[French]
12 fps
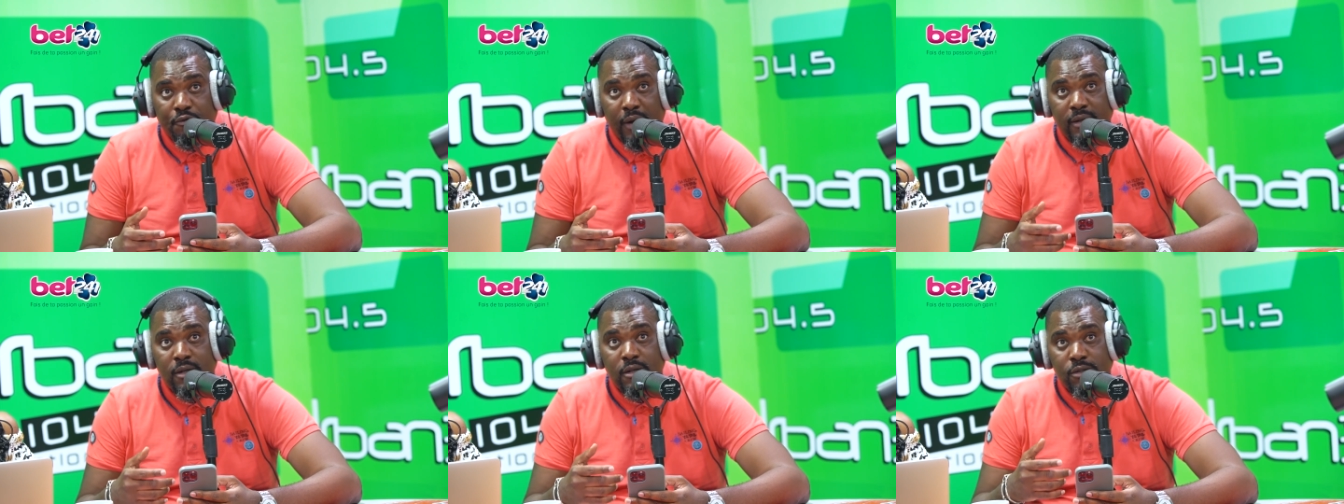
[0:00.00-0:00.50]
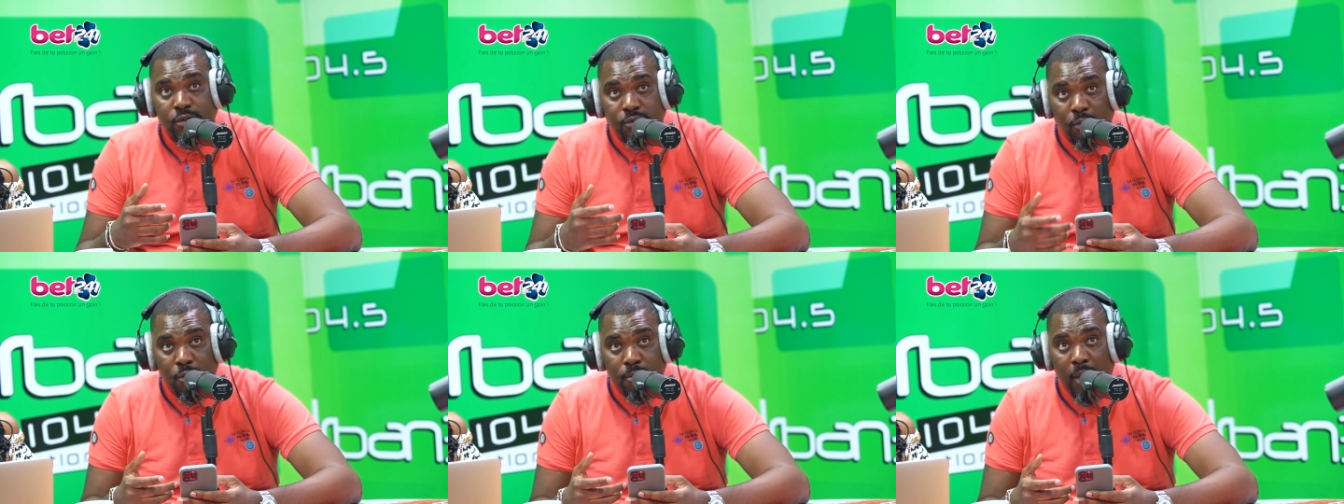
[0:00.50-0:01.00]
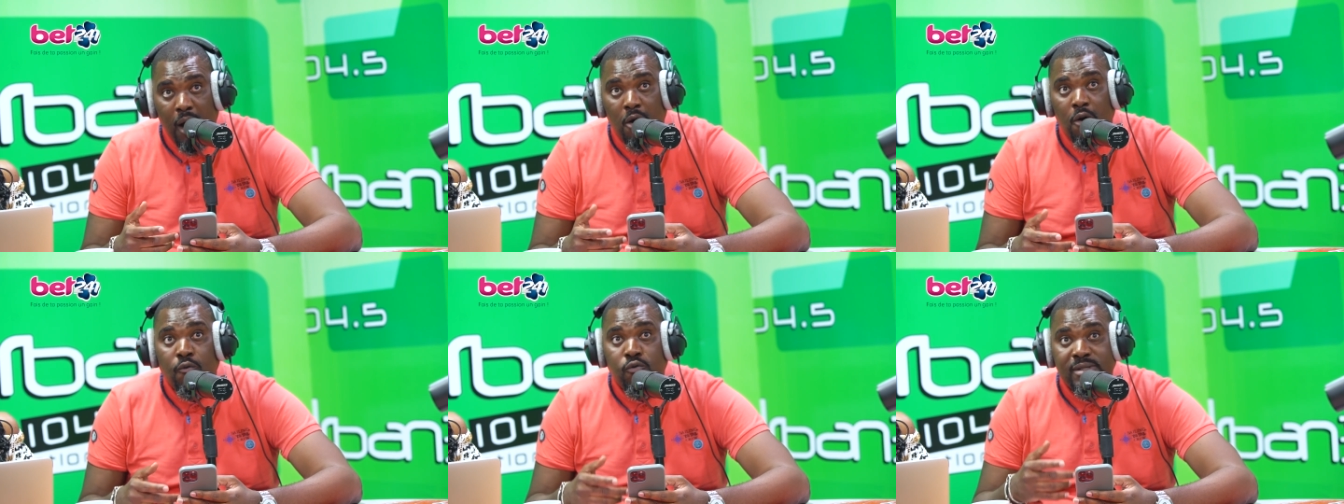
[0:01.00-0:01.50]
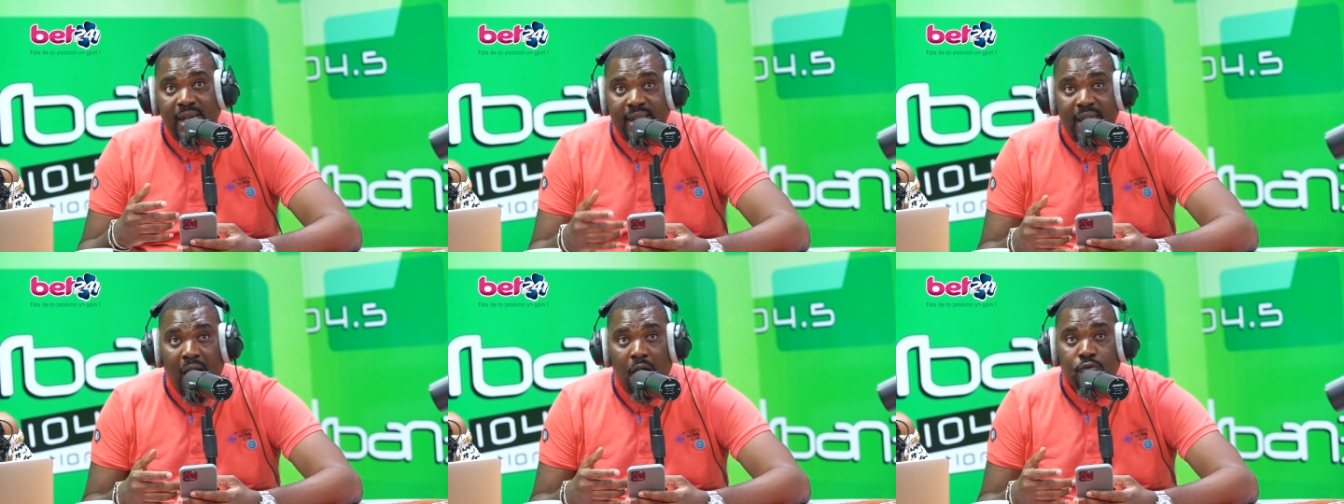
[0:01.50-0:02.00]
francs seulement, vous
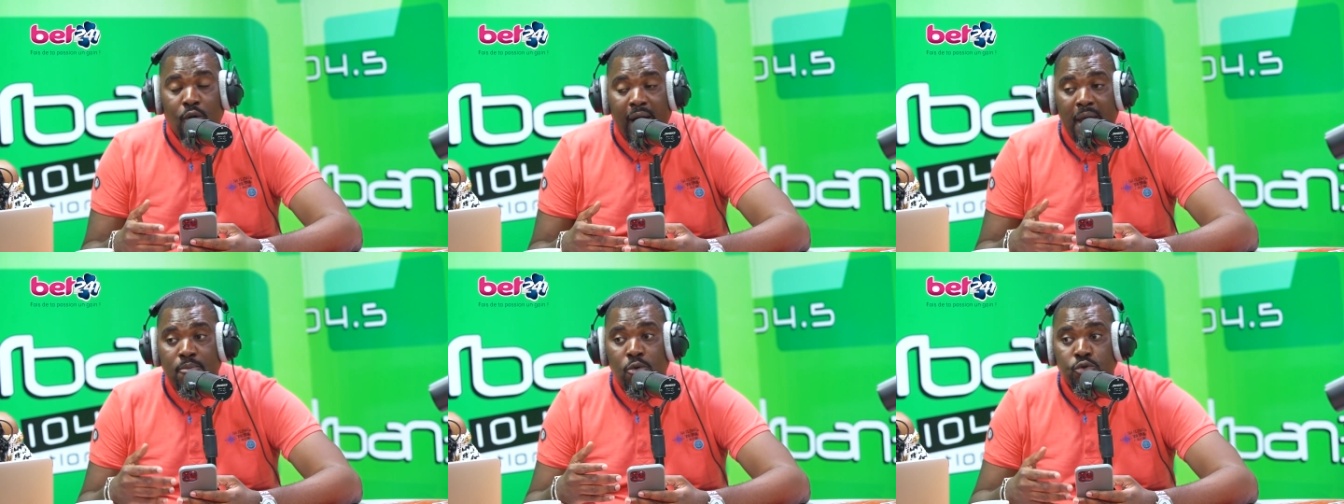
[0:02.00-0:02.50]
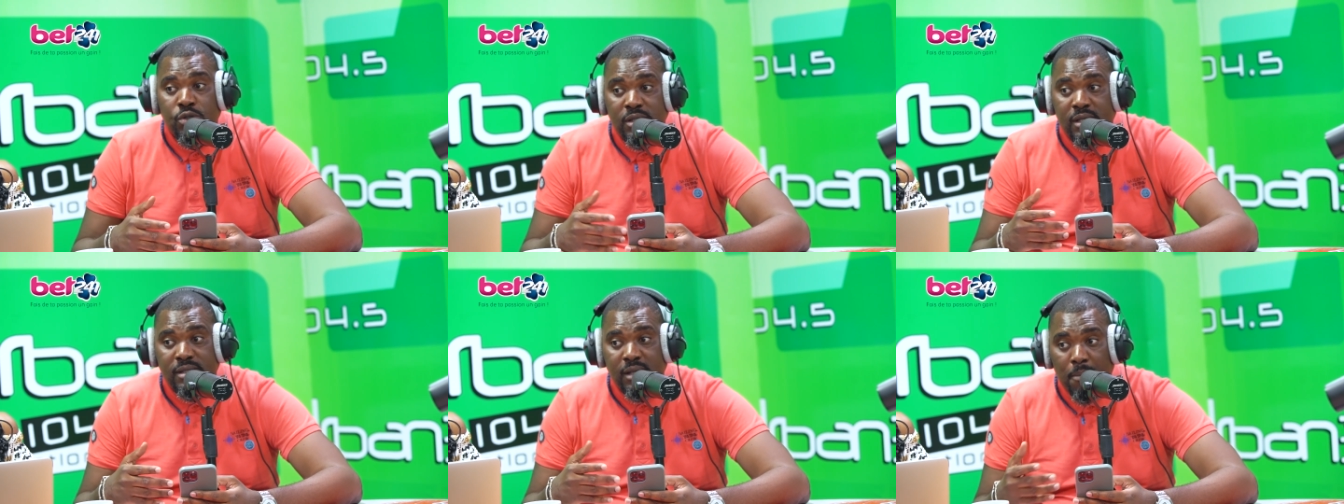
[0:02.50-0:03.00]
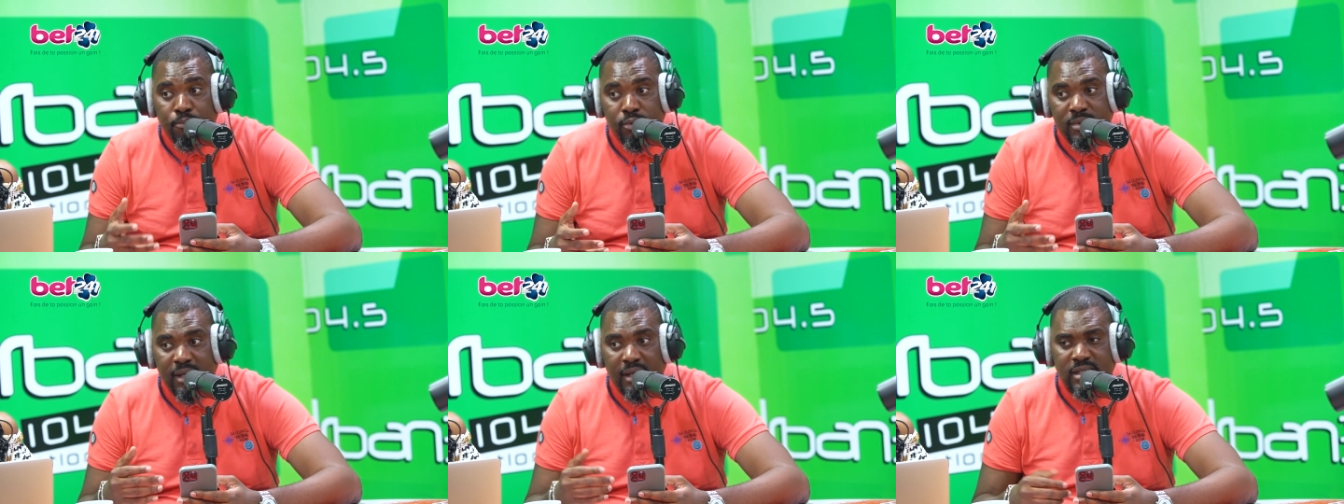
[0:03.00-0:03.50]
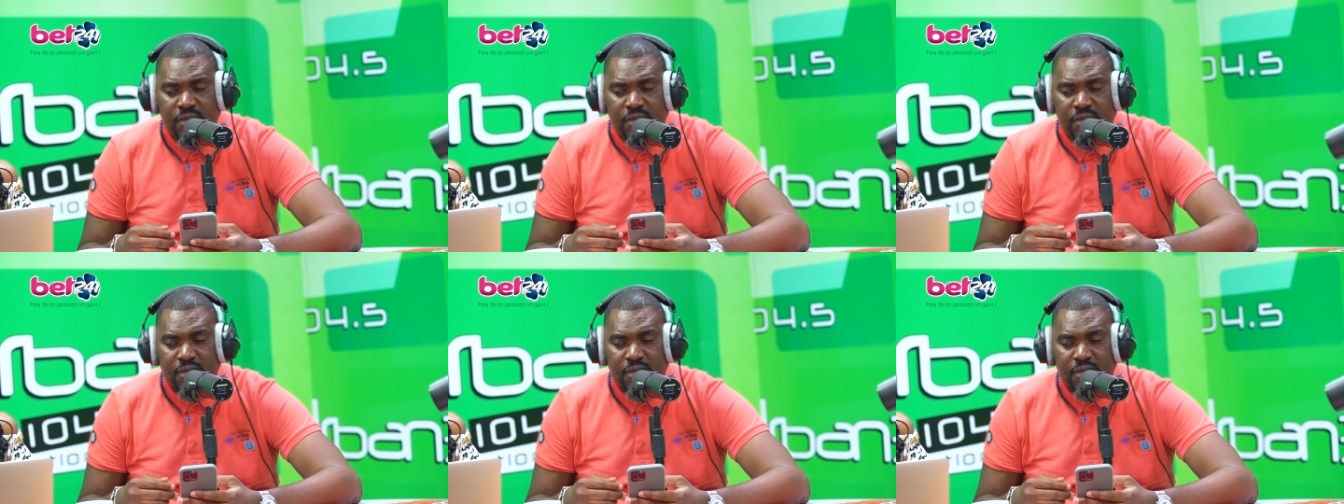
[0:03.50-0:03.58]
allez avoir un bonus de 100%.